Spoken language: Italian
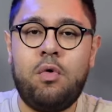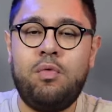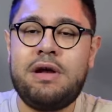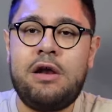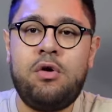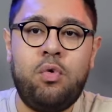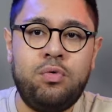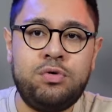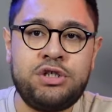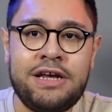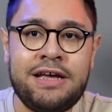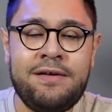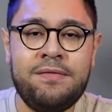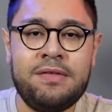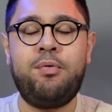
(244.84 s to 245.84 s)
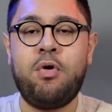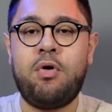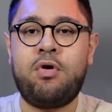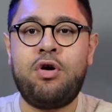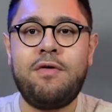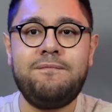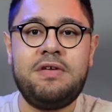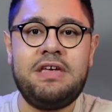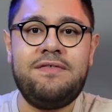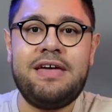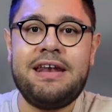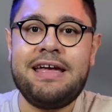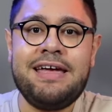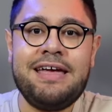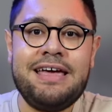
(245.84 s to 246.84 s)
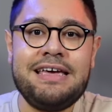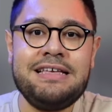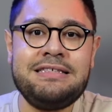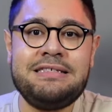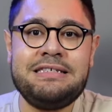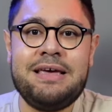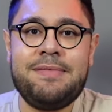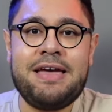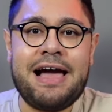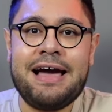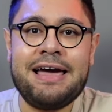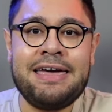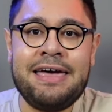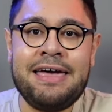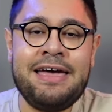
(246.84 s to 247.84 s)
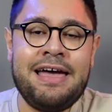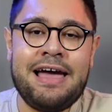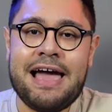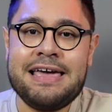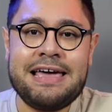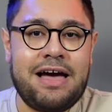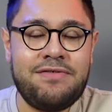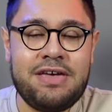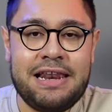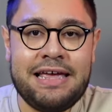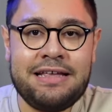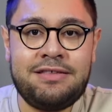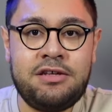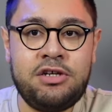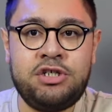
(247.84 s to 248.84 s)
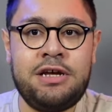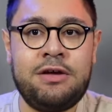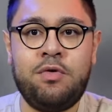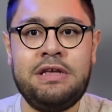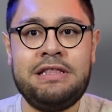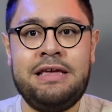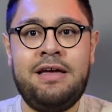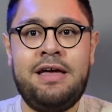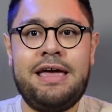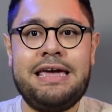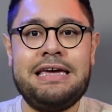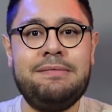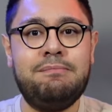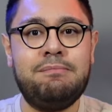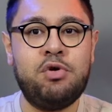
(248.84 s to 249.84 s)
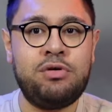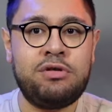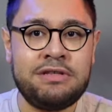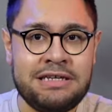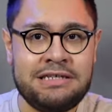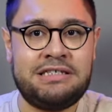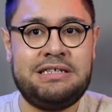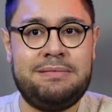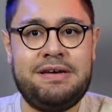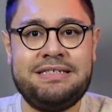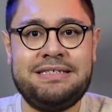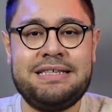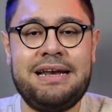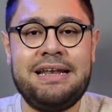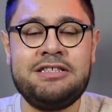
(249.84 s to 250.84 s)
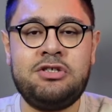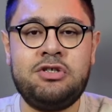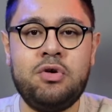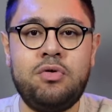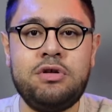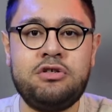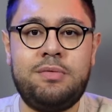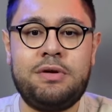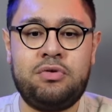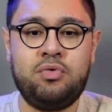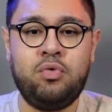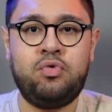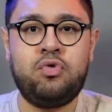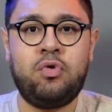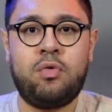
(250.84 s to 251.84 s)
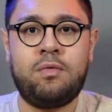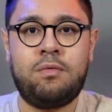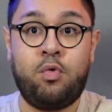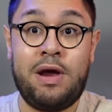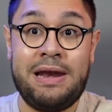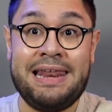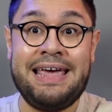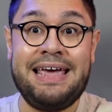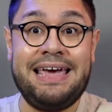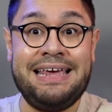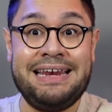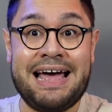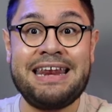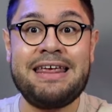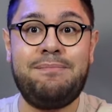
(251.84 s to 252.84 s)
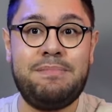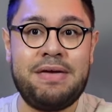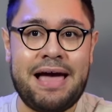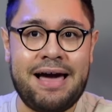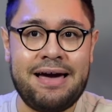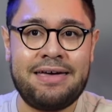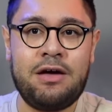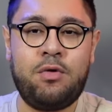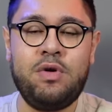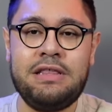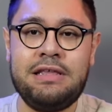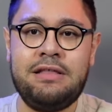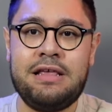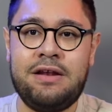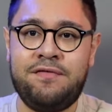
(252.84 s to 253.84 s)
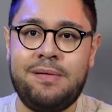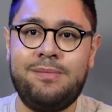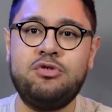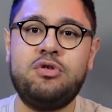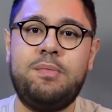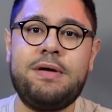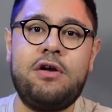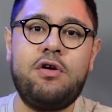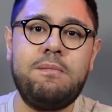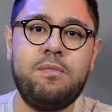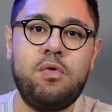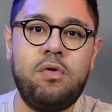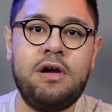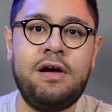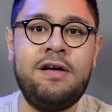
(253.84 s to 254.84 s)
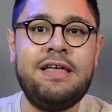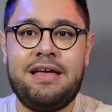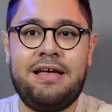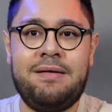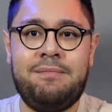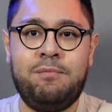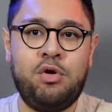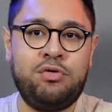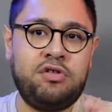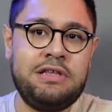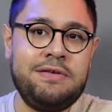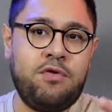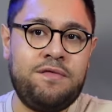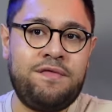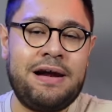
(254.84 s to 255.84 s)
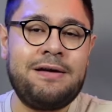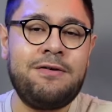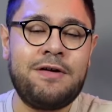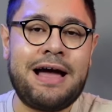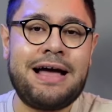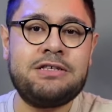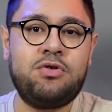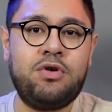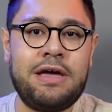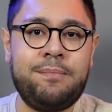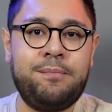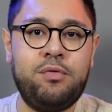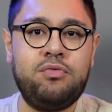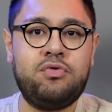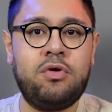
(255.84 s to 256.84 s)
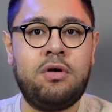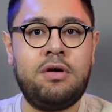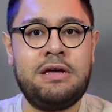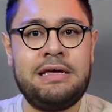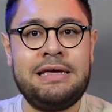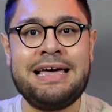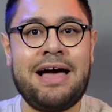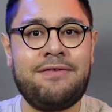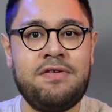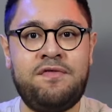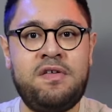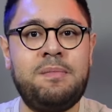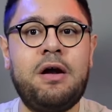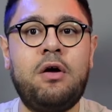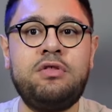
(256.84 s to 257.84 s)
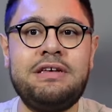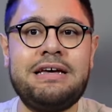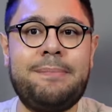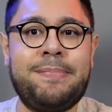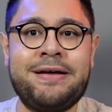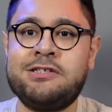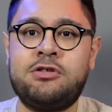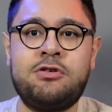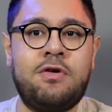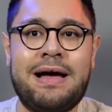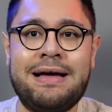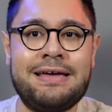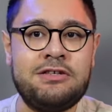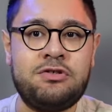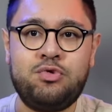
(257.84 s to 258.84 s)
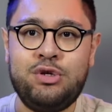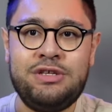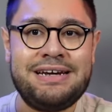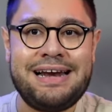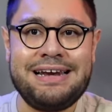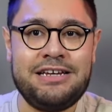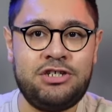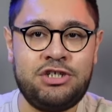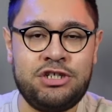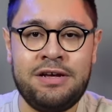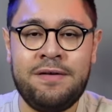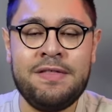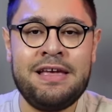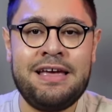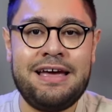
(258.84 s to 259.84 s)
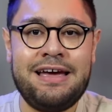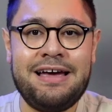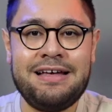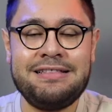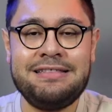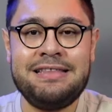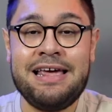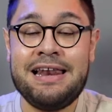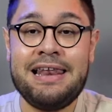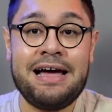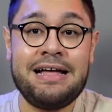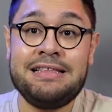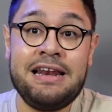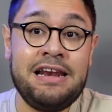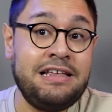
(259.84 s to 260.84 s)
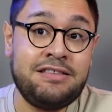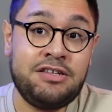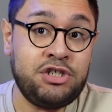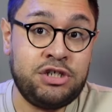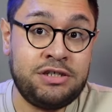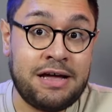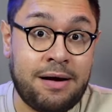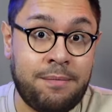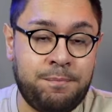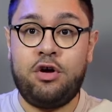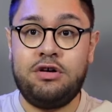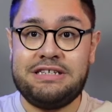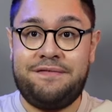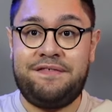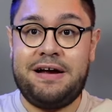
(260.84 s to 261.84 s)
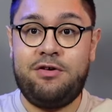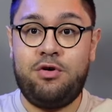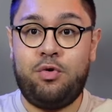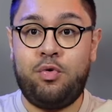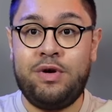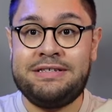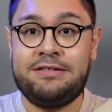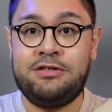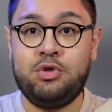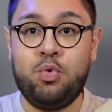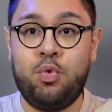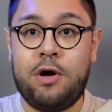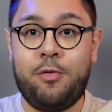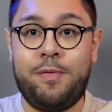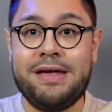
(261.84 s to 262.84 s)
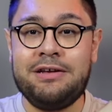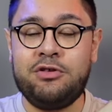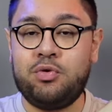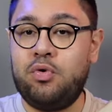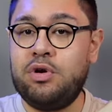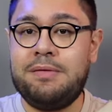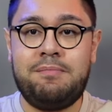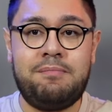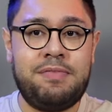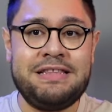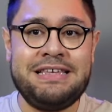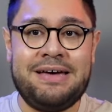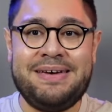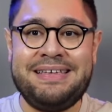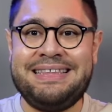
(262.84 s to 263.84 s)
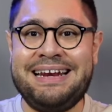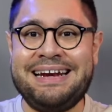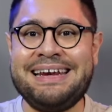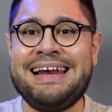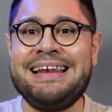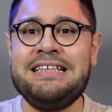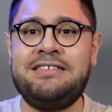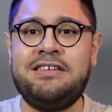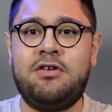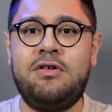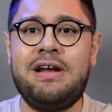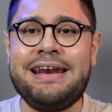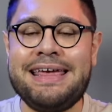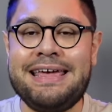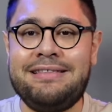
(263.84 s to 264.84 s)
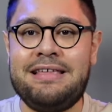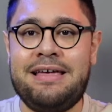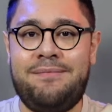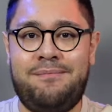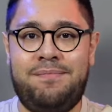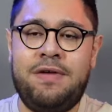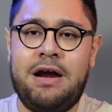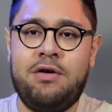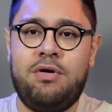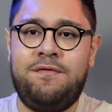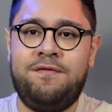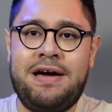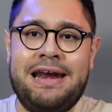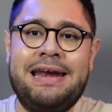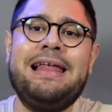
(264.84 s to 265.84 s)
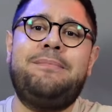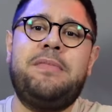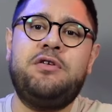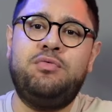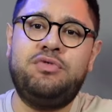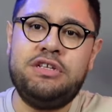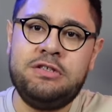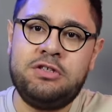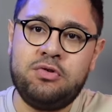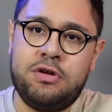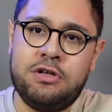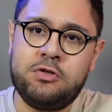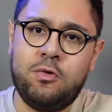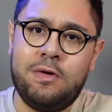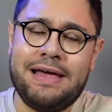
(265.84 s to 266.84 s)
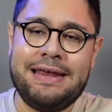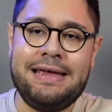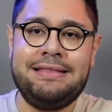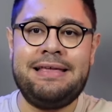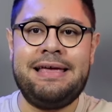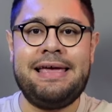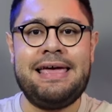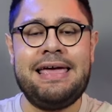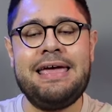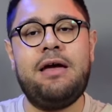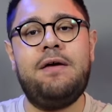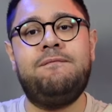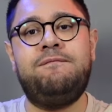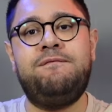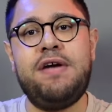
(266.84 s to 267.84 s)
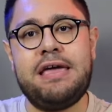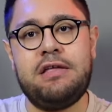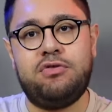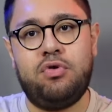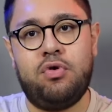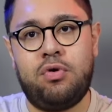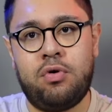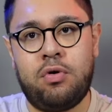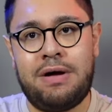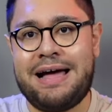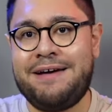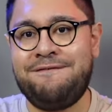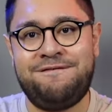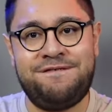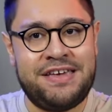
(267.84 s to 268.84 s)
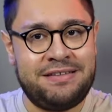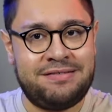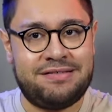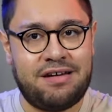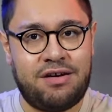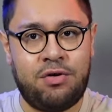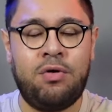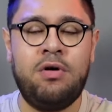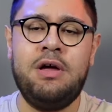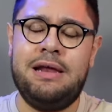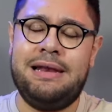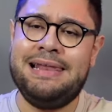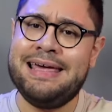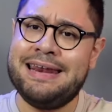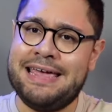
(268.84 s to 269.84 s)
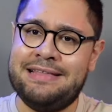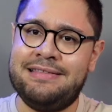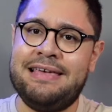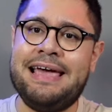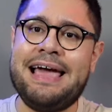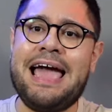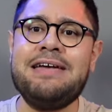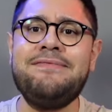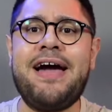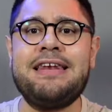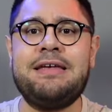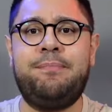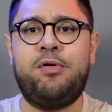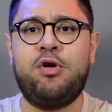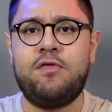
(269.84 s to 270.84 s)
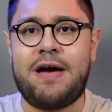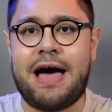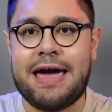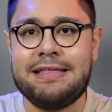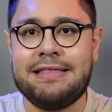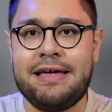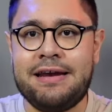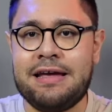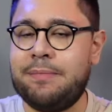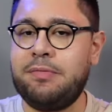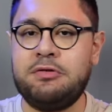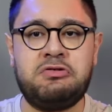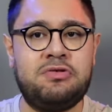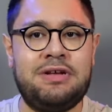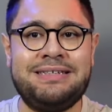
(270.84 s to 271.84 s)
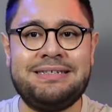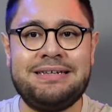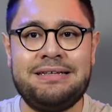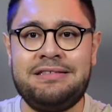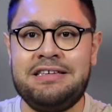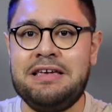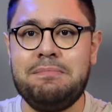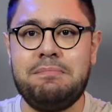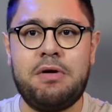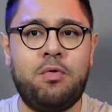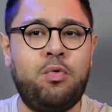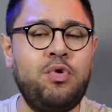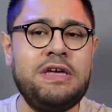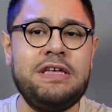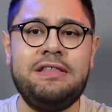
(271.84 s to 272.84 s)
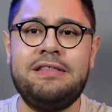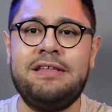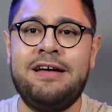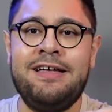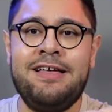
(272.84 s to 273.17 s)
una luce, può convivere insieme anche ai cavi elettrici e quindi in moltissime installazioni, soprattutto quelle in aree bianche, quindi del famoso piano bull, eh, molti di voi faranno caso che appunto i cavi in fibra ottica passano anche sui tralicci eh, dell'elettricità. Cosa fanno questi due operatori? Praticamente realizzano la rete, vanno a fare la manutenzione manutenzione sulla rete e vendono, affittano la rete ai vari provider che possono essere Team, Wind,